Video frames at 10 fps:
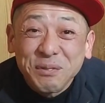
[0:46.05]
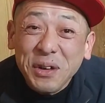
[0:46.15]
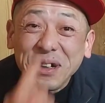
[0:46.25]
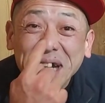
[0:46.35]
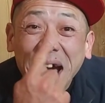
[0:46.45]

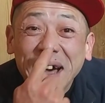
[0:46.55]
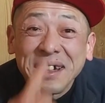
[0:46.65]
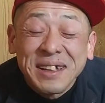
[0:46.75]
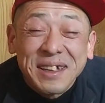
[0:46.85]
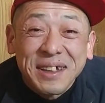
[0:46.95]
僕が
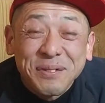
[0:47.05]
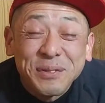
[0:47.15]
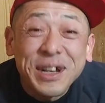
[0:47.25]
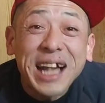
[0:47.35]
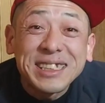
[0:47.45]

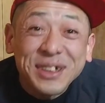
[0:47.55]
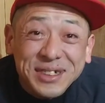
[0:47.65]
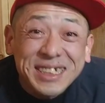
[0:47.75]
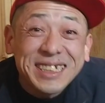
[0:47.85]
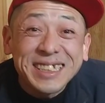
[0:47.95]
昔
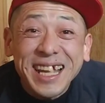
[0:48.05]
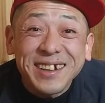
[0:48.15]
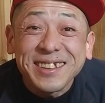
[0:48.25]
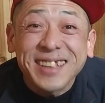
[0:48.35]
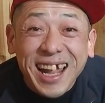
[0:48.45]
を知ってる人